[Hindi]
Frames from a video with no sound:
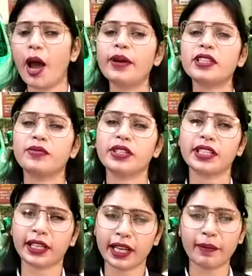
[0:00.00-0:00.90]
अब मैं एस
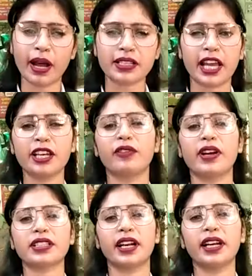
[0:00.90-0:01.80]
एस के पास आई
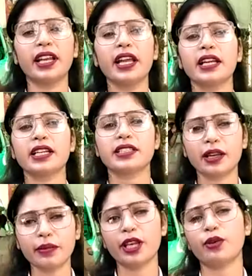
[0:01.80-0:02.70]
रिक्वेस्ट करने कि
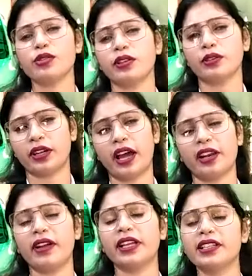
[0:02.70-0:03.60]
सर मेरी कुछ
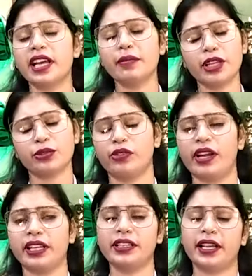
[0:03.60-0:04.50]
कार्रवाई की जाए मेरी
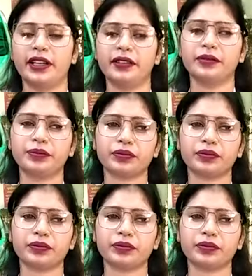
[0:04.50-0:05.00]
सुनवाई की जाए